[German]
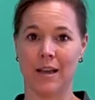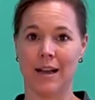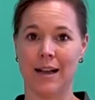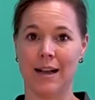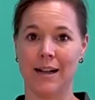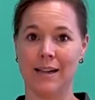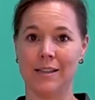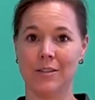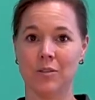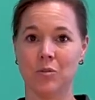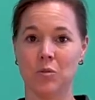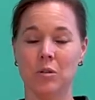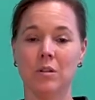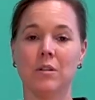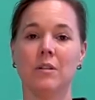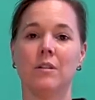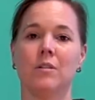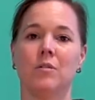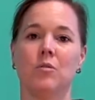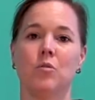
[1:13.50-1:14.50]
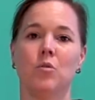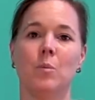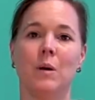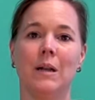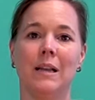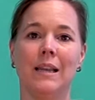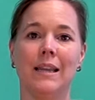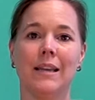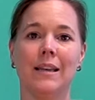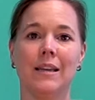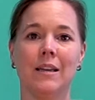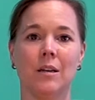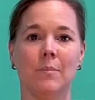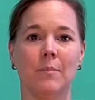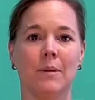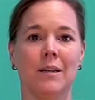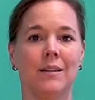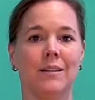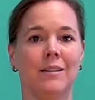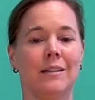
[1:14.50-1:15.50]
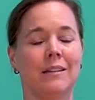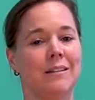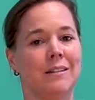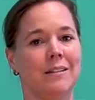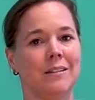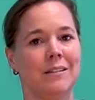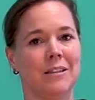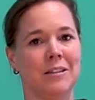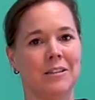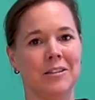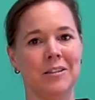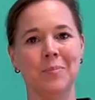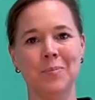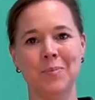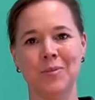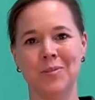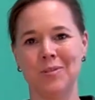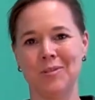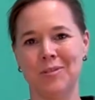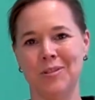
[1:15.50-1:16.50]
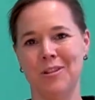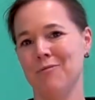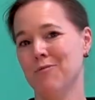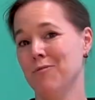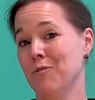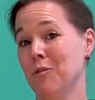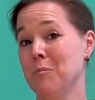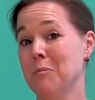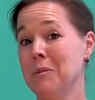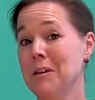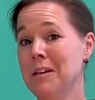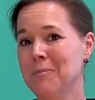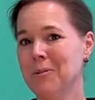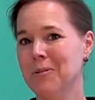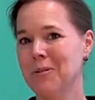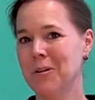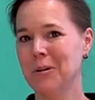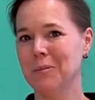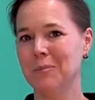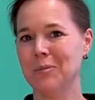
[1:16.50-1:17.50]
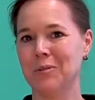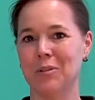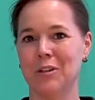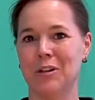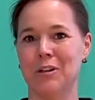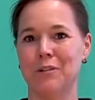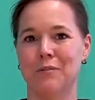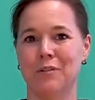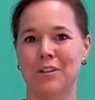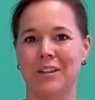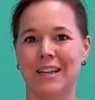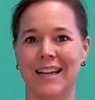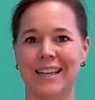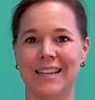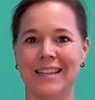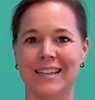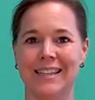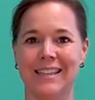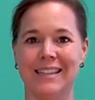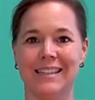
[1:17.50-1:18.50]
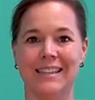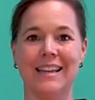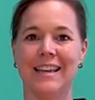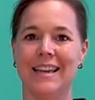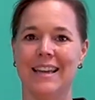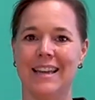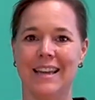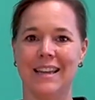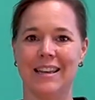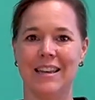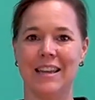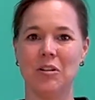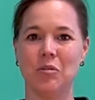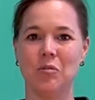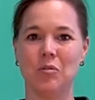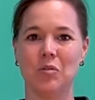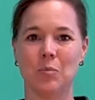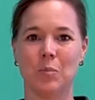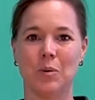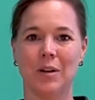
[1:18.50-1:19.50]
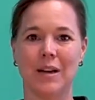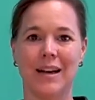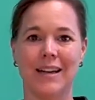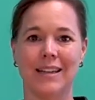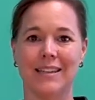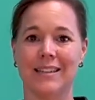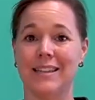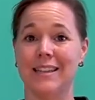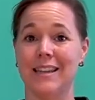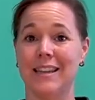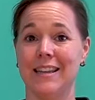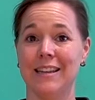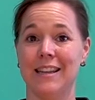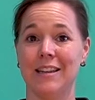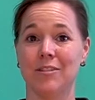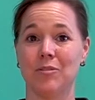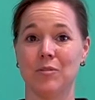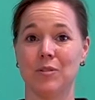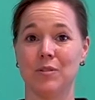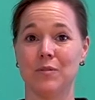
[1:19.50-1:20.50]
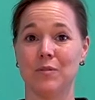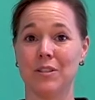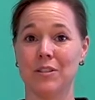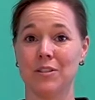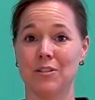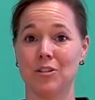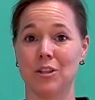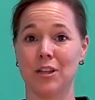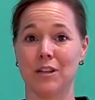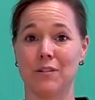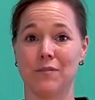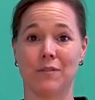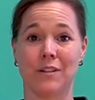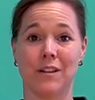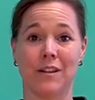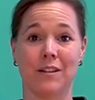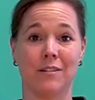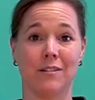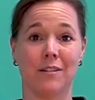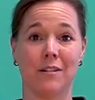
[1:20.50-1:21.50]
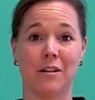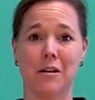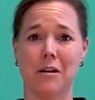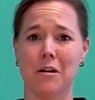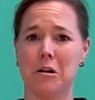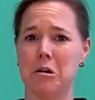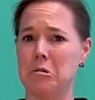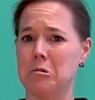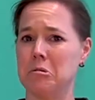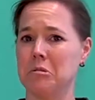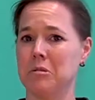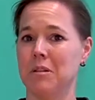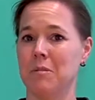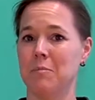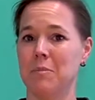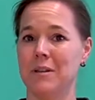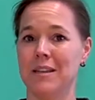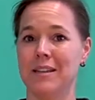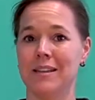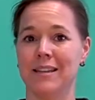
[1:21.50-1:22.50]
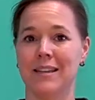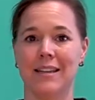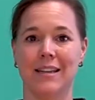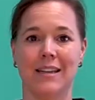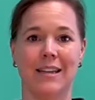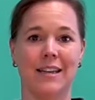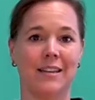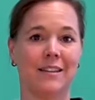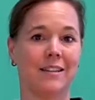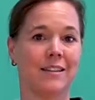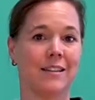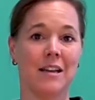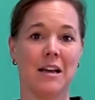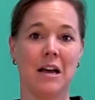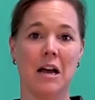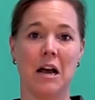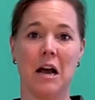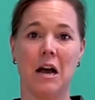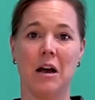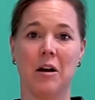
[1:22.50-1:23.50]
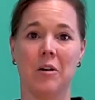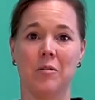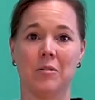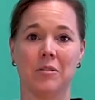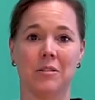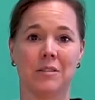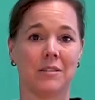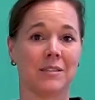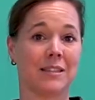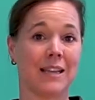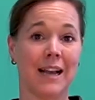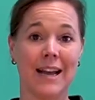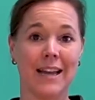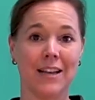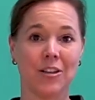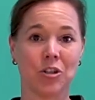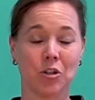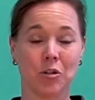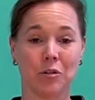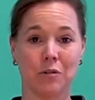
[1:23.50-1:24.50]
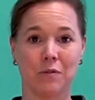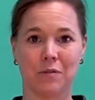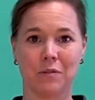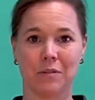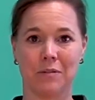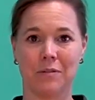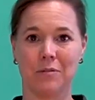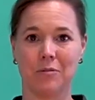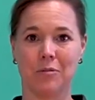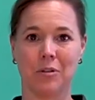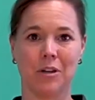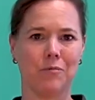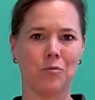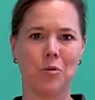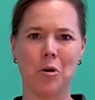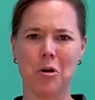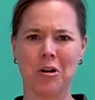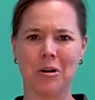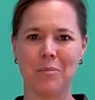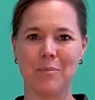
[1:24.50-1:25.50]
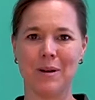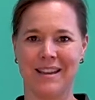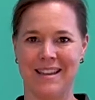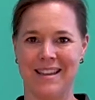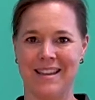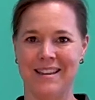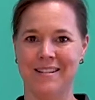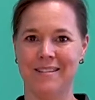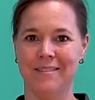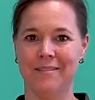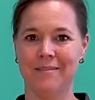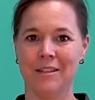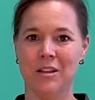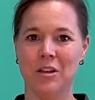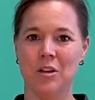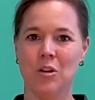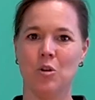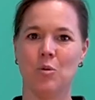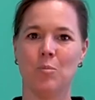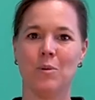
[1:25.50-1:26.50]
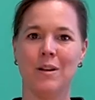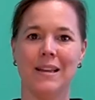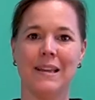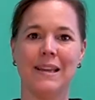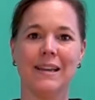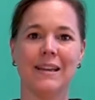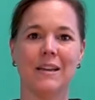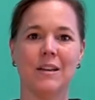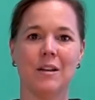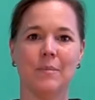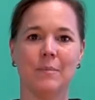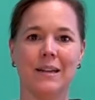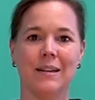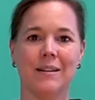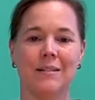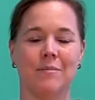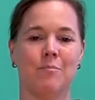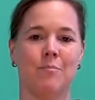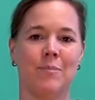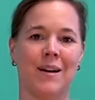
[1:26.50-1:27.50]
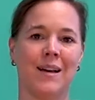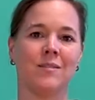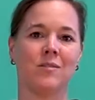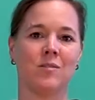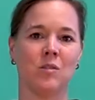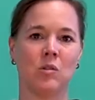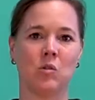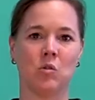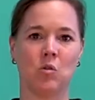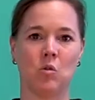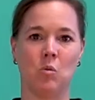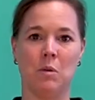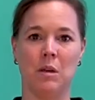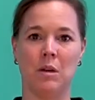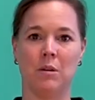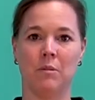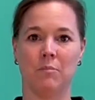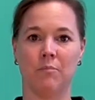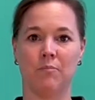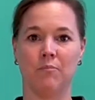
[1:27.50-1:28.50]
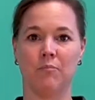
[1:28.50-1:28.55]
Also überlege immer die Tipps, die du von mir bekommst oder auch von anderen Ernährungsberatern, Ernährungswissenschaftlern aus dem Internet, aus Zeitschriften oder wo auch immer her. Überlege immer, passt es zu mir?